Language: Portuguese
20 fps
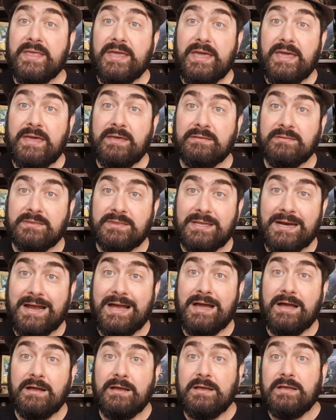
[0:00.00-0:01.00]

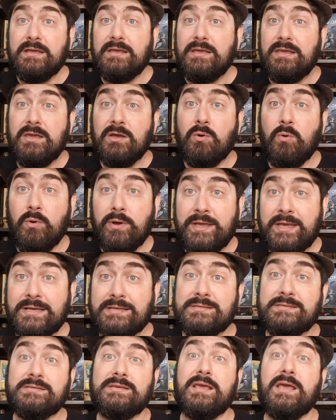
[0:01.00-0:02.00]
entrar e
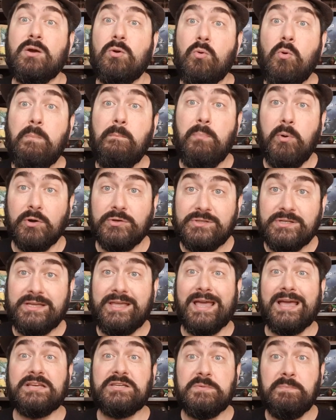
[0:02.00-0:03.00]
conhecer o
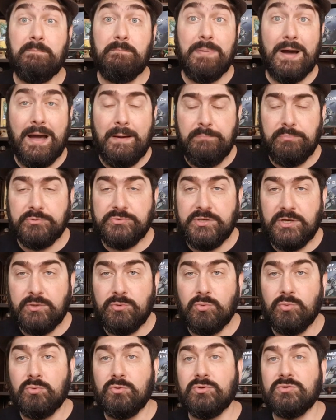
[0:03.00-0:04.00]
podcast Papo de
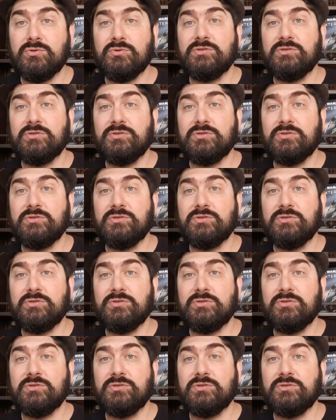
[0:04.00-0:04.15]
Eduz,